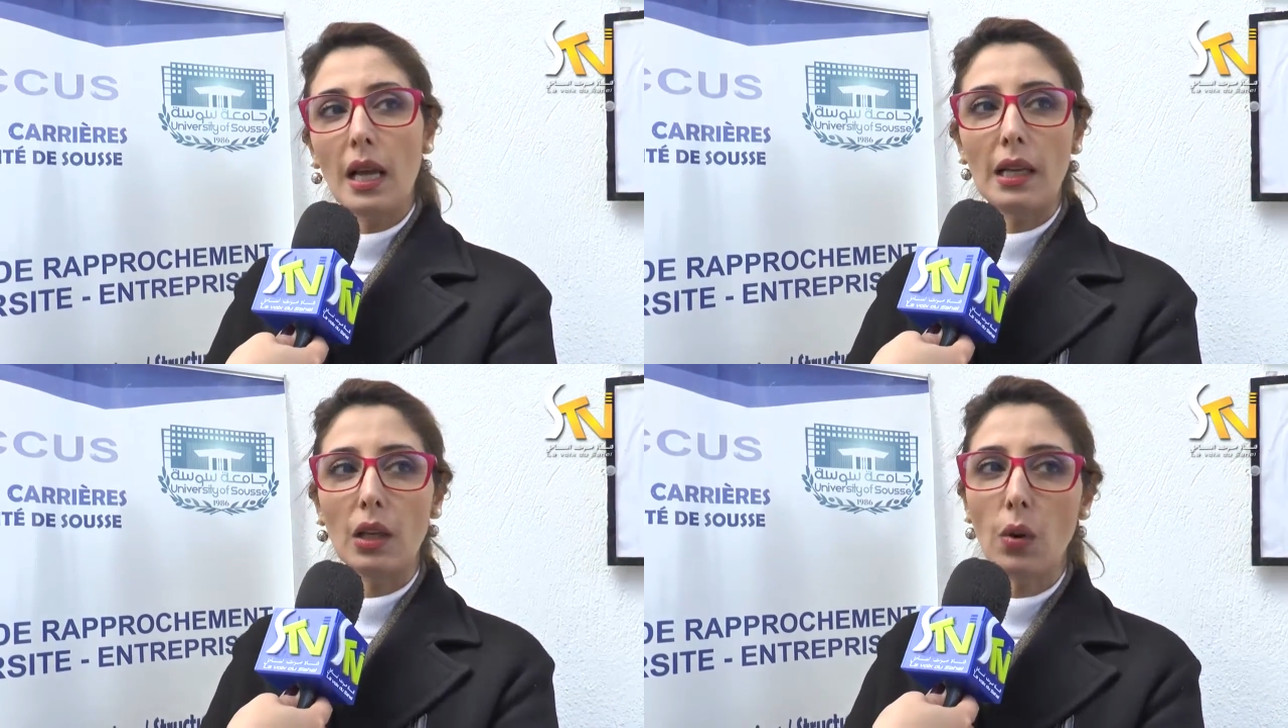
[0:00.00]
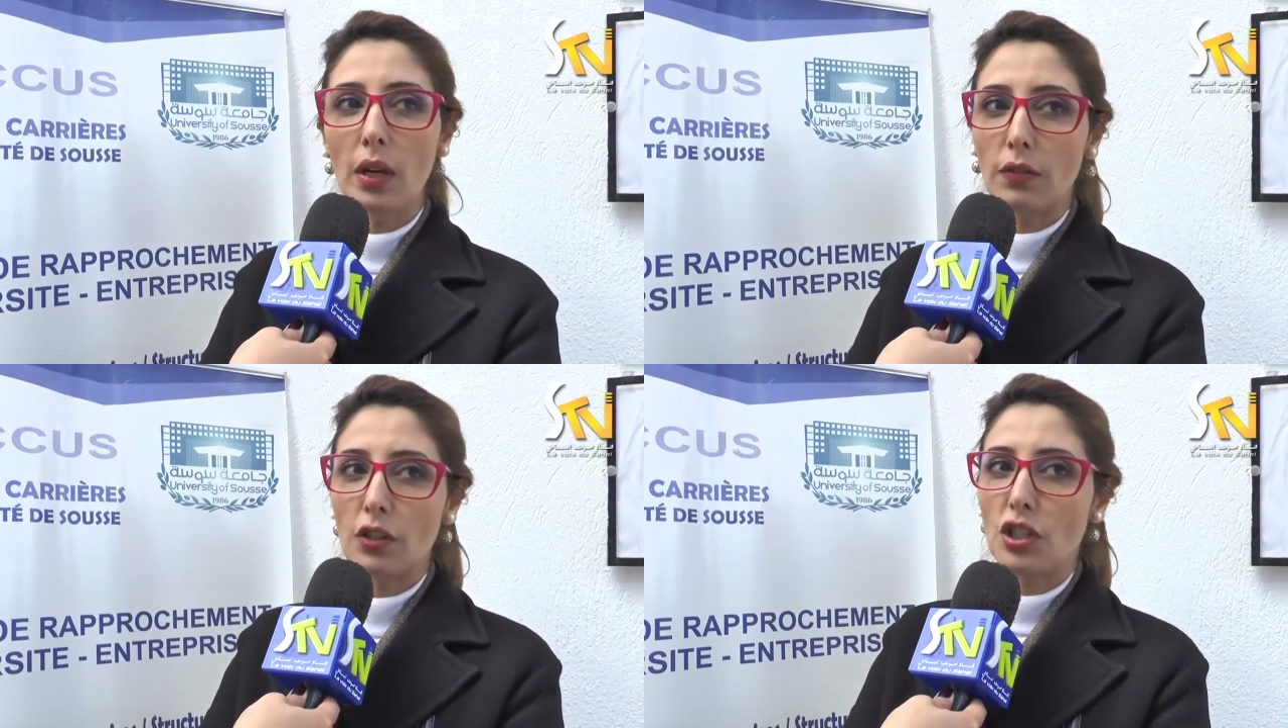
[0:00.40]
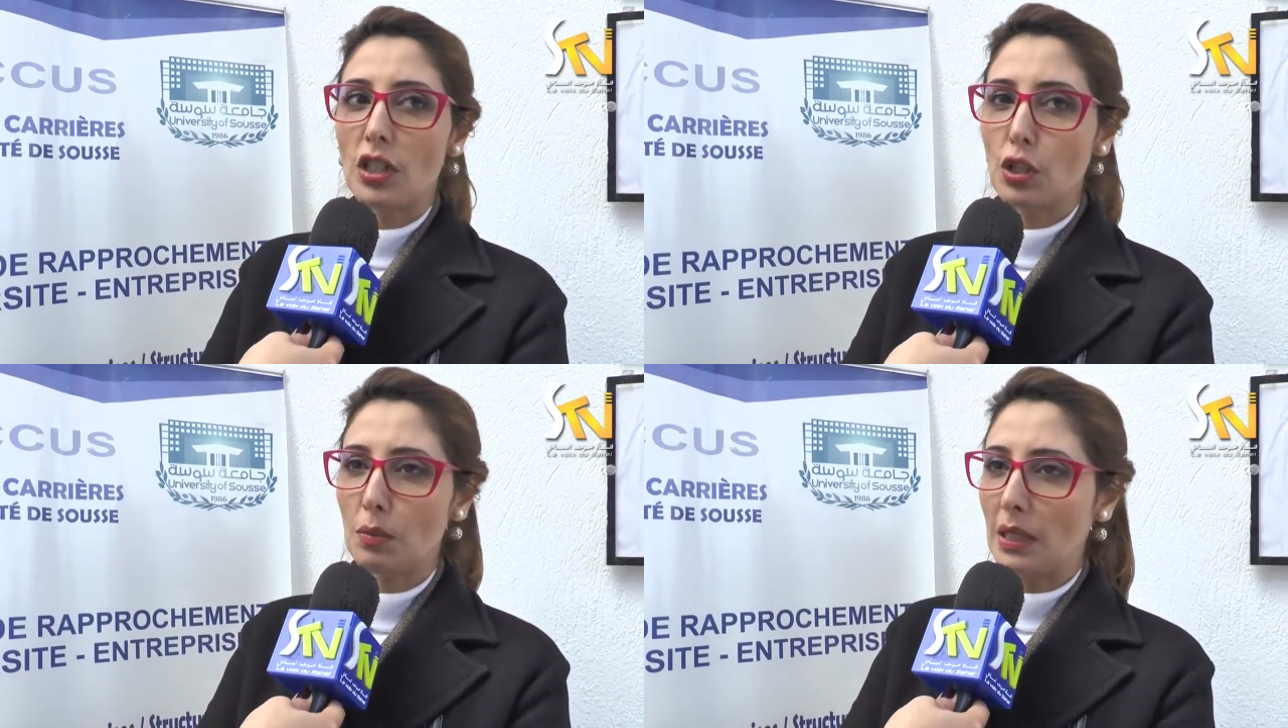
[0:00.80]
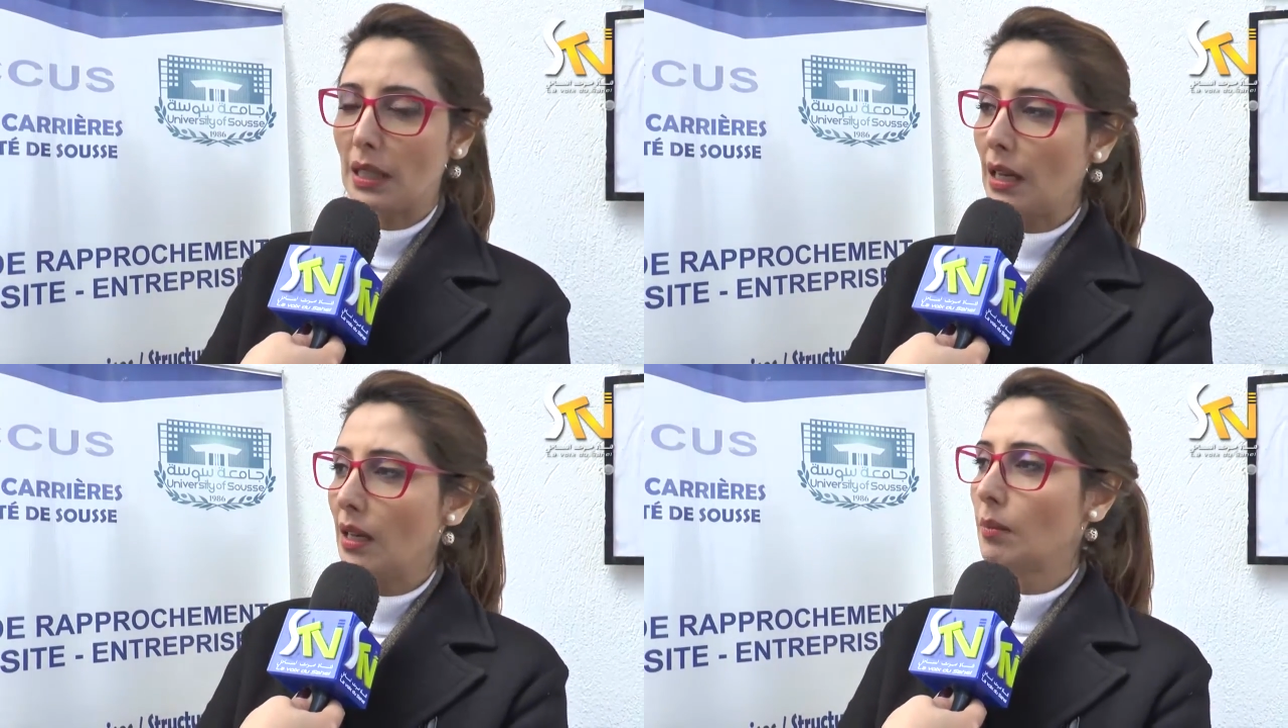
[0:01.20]
اللي هو كيفاش ينجم
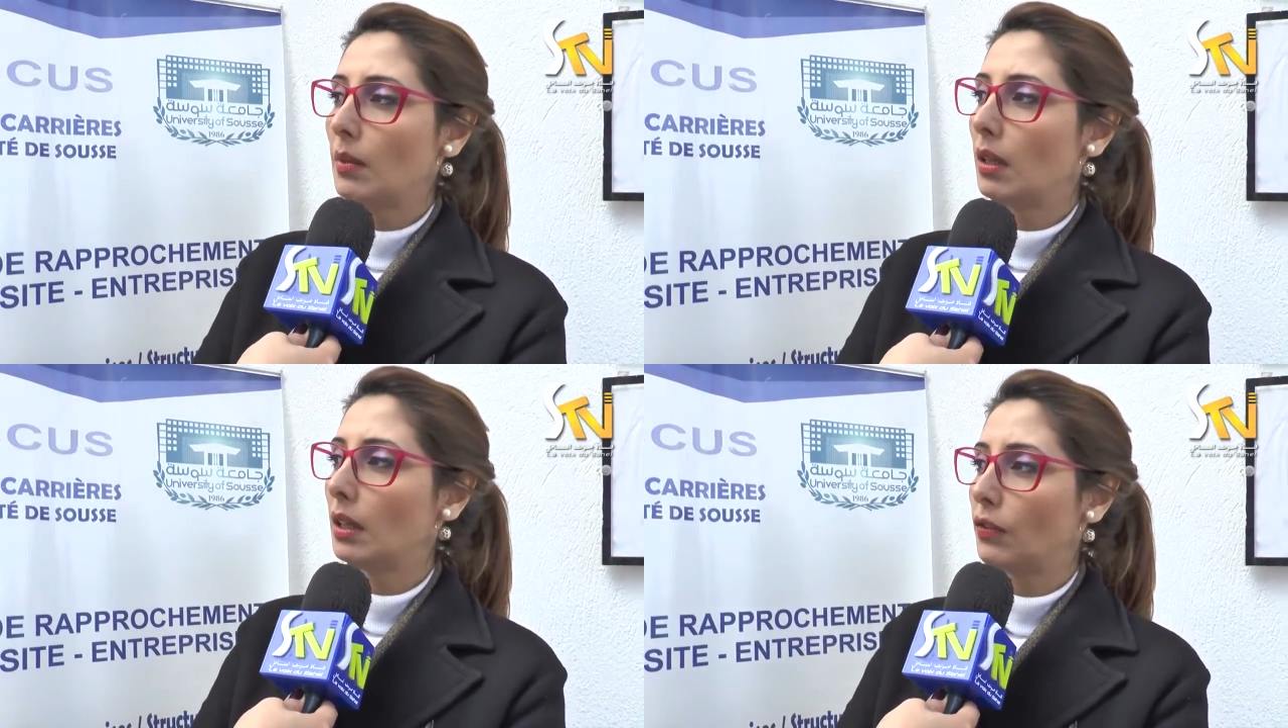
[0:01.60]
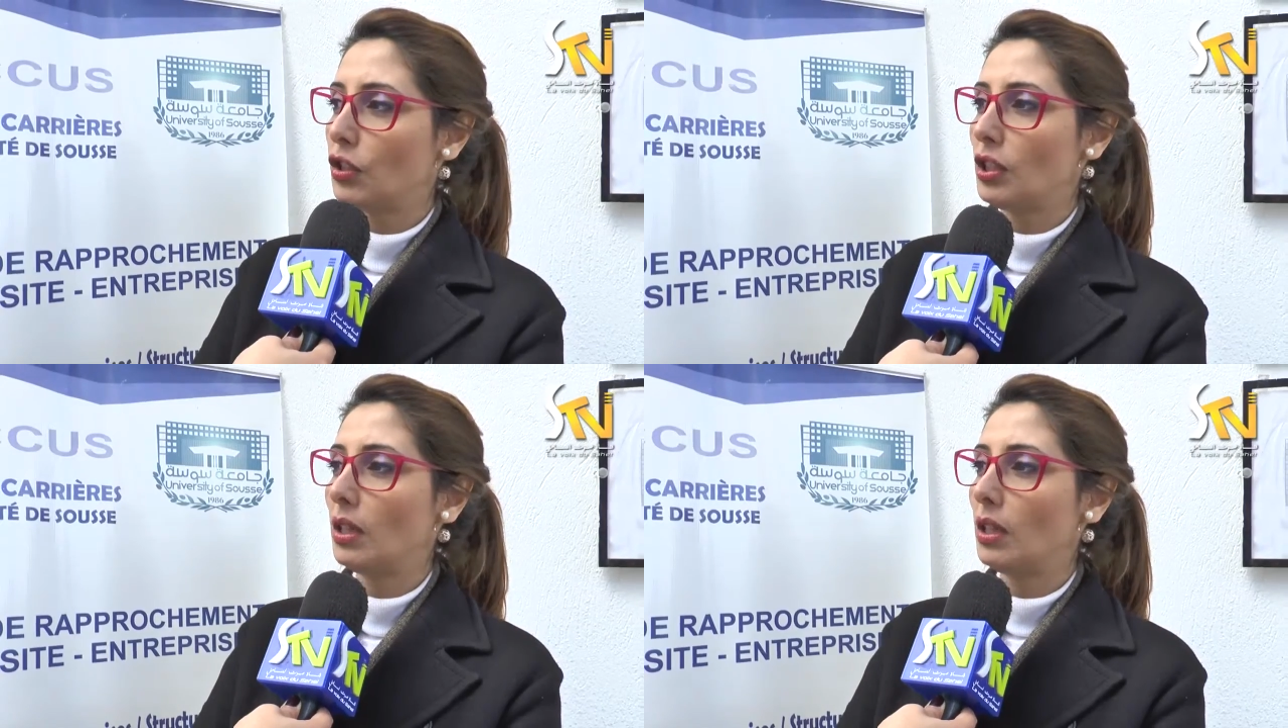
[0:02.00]
يتكلم آه، كيفاش